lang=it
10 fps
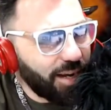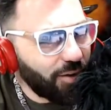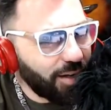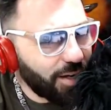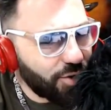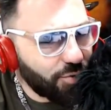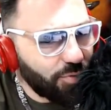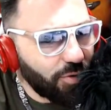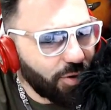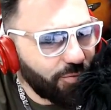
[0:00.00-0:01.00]
io le
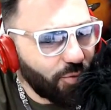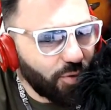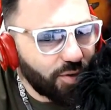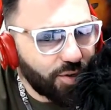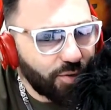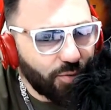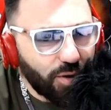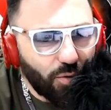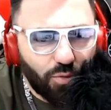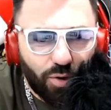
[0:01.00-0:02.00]
lascio quello che vuole
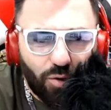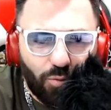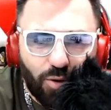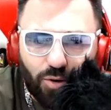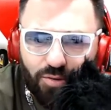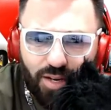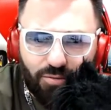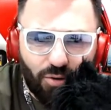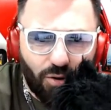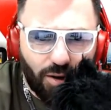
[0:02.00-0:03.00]
signora, oltre il numero lo
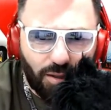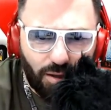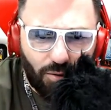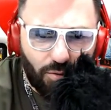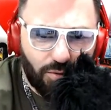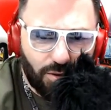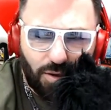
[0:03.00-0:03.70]
servo a cada cosa.